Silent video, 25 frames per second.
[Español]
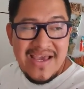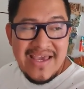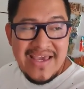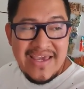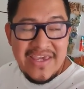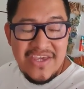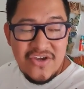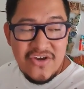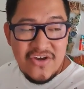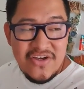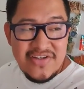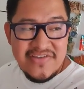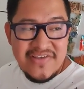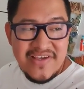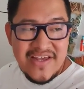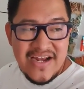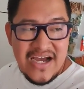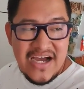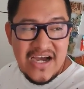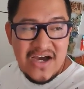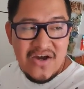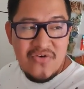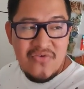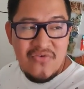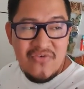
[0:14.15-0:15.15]
y hoy
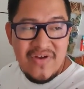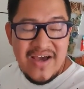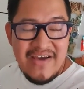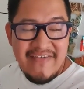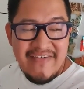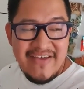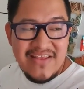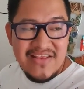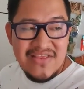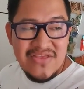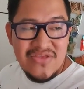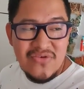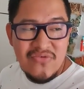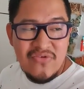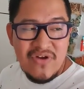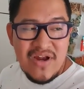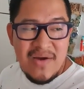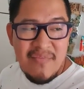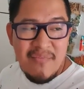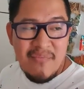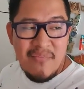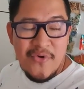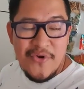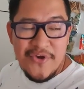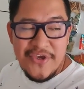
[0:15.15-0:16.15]
será una
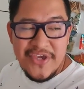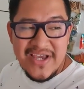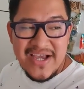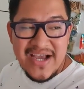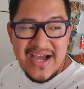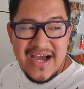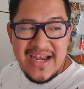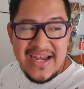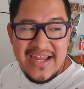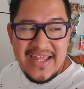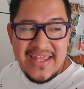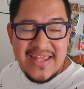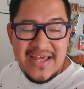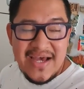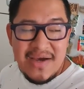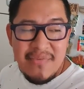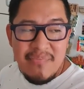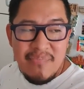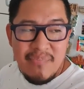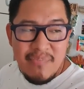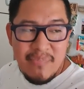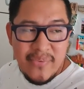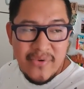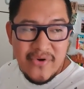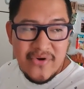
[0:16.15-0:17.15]
aventura muy
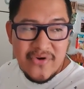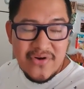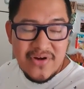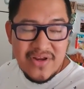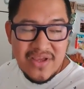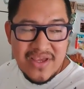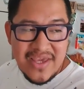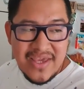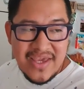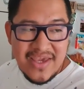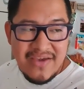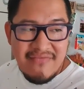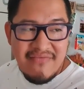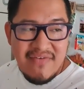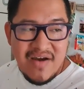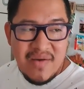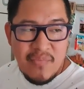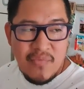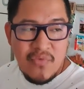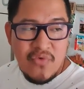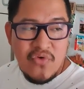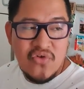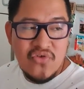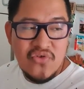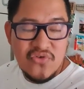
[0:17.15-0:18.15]
cálida porque
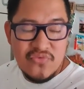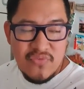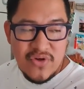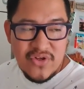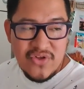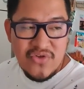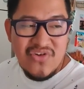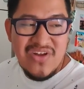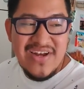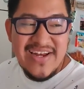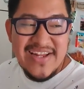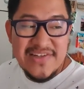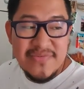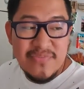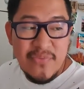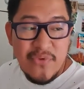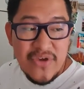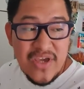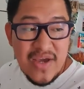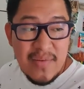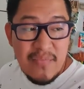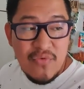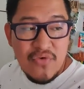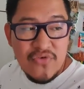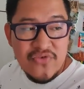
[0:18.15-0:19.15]
vamos, bueno, les
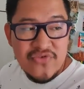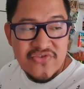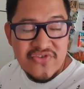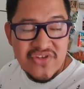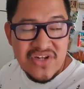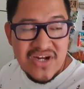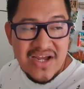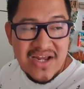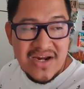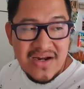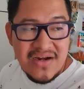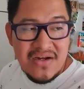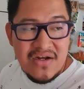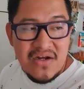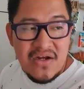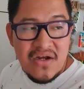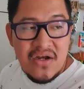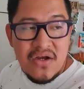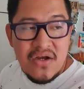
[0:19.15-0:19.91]
voy a mostrar